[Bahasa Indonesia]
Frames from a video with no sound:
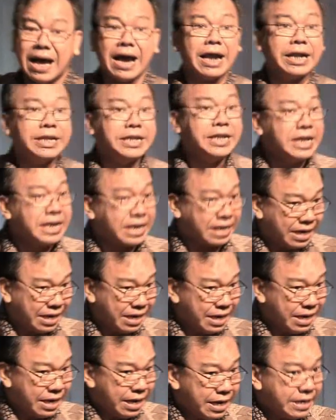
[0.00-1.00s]
hadir
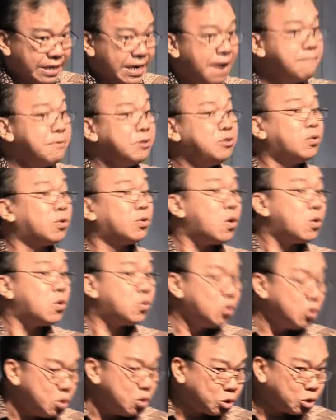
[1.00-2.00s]
dalam bentuk roh
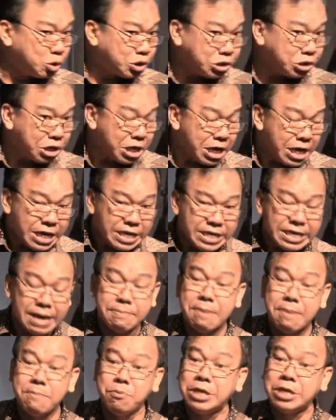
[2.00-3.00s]
kudus yang
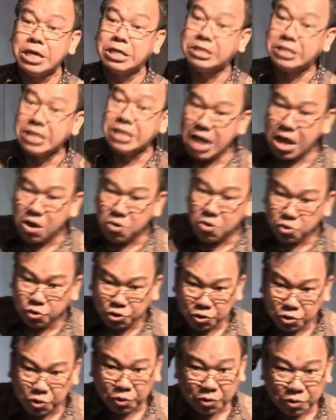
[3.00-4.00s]
mempunyai tiga
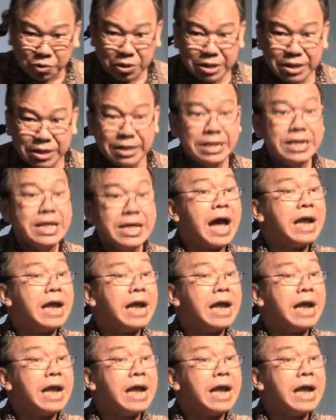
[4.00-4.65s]
unsur. Dia ada